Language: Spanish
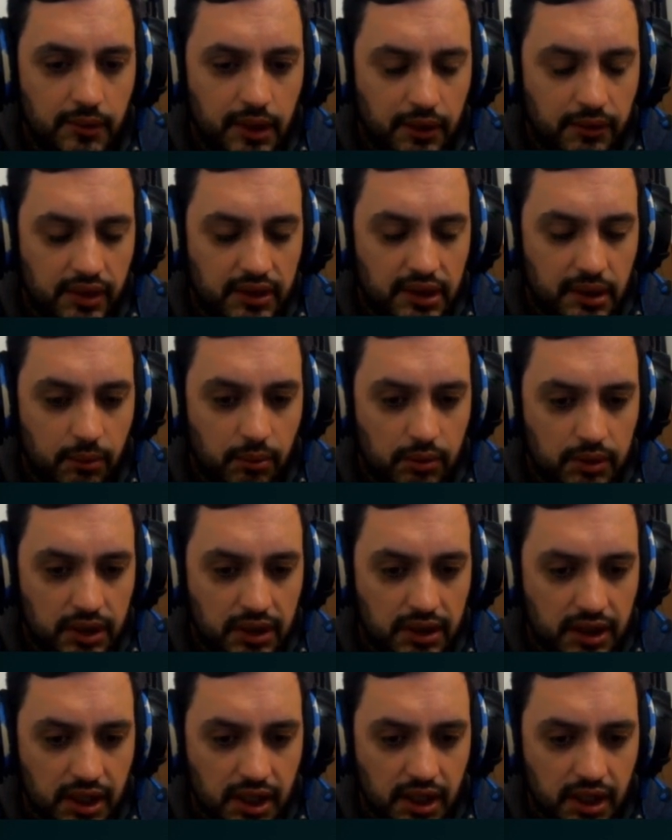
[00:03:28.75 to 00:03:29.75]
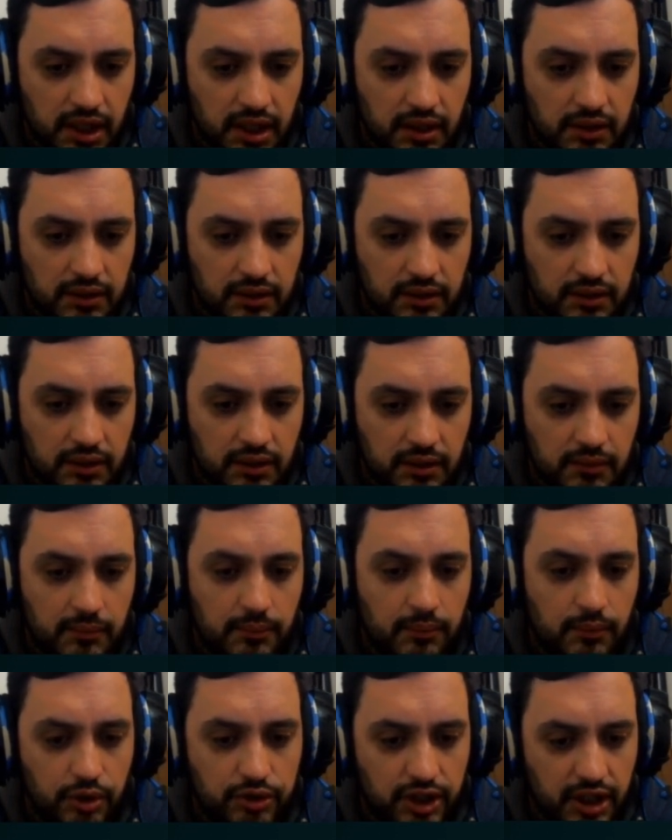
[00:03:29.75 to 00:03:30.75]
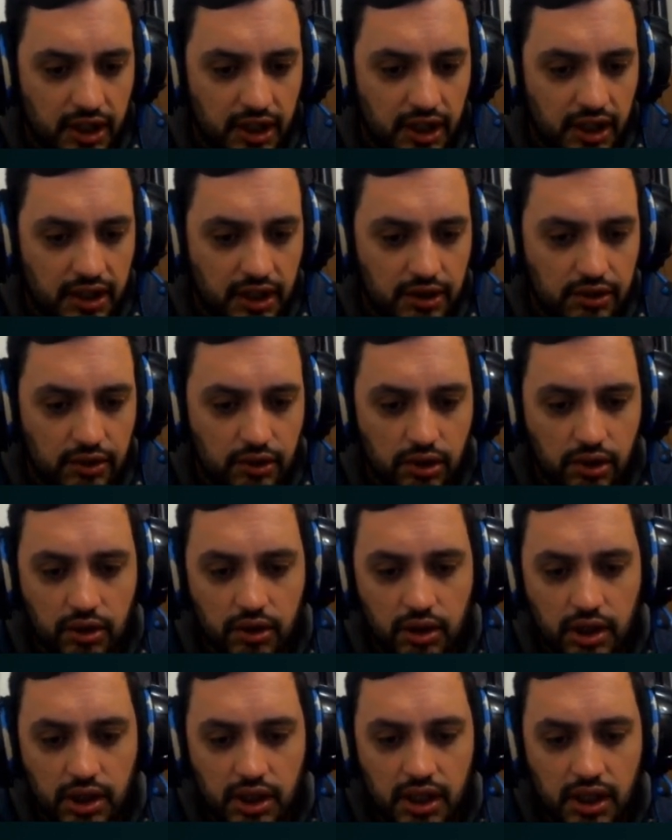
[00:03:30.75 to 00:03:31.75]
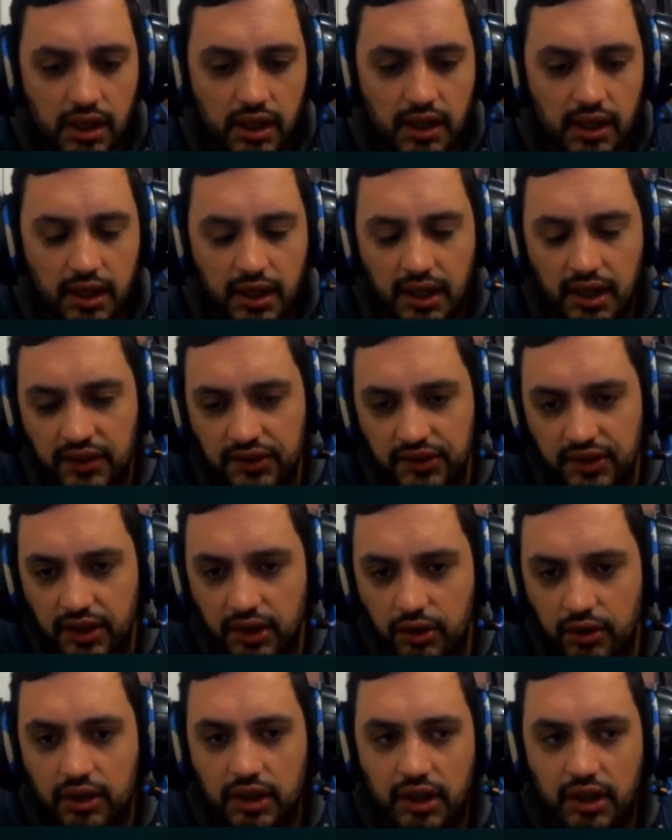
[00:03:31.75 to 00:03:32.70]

la vista multitarea, mostrar el escritorio y el lanzador,